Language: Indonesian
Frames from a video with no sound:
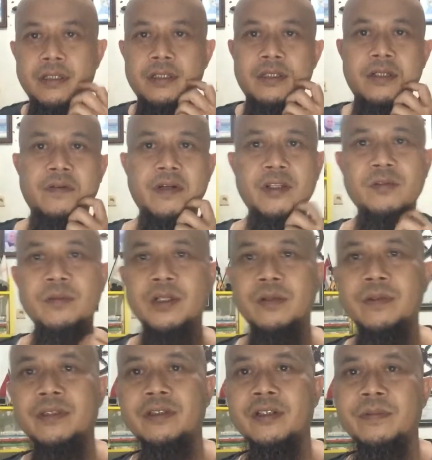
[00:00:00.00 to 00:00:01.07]
Assalamualaikum
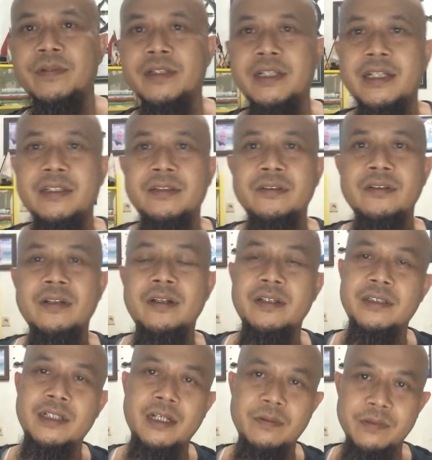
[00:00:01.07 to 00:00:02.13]
warahmatullahi wabarakatuh.
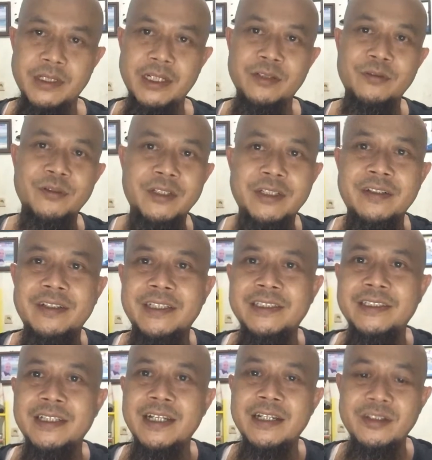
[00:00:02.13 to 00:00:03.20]
Salam sehat untuk
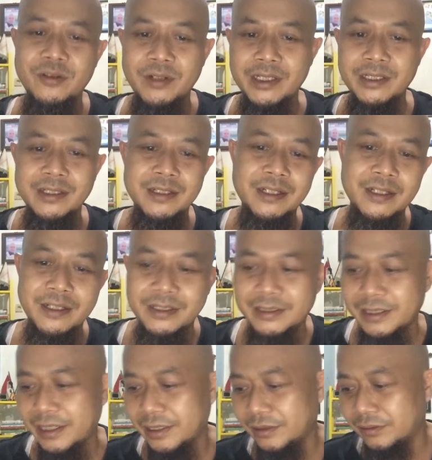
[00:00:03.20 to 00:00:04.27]
Indonesia, Suat, uh, eh,
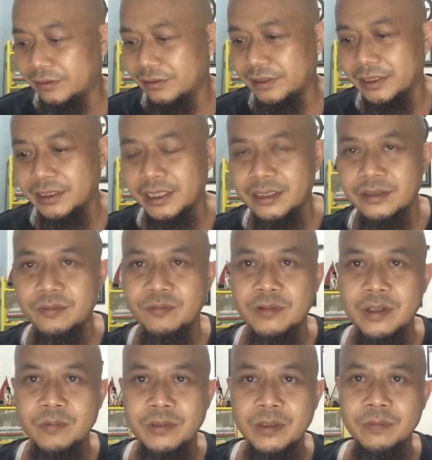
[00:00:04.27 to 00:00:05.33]
sehat untuk kita
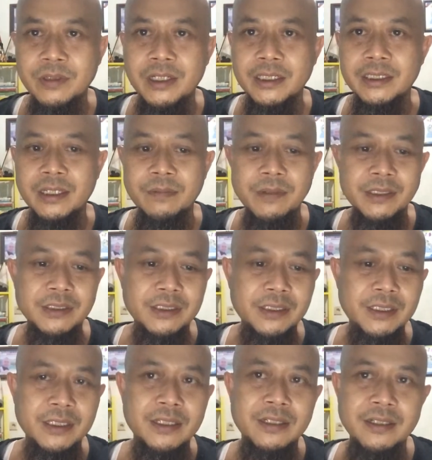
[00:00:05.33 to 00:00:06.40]
semua. Mudah-mudahan kita masih
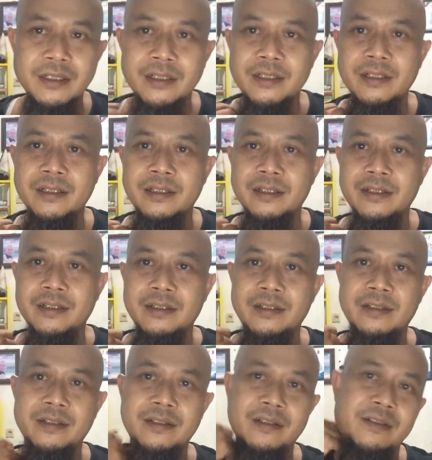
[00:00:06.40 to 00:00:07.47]

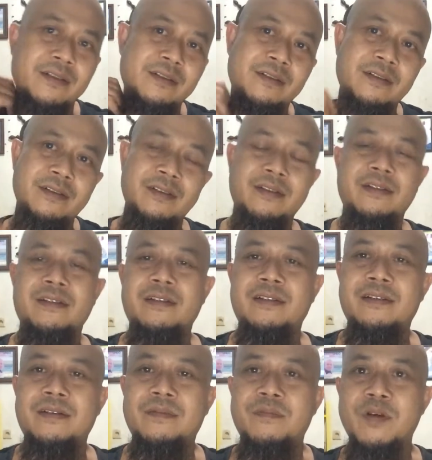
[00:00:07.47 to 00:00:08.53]
uh,
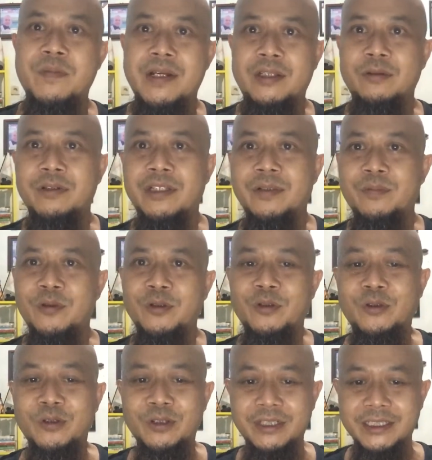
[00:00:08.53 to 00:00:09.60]
mematuhi
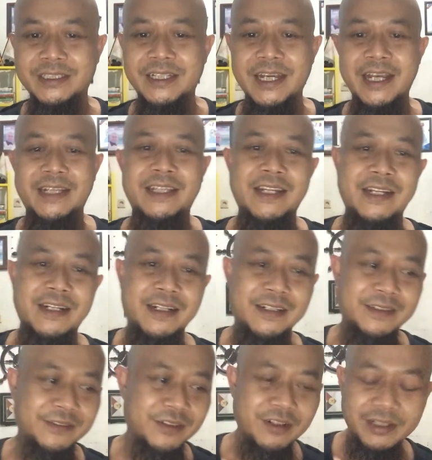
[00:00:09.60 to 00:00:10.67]
protokol kesehatan.
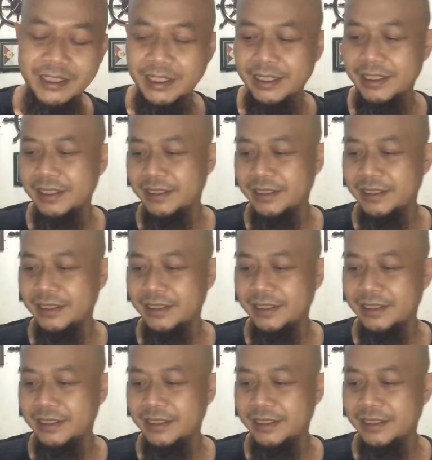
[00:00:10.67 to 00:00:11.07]
Oke, okay.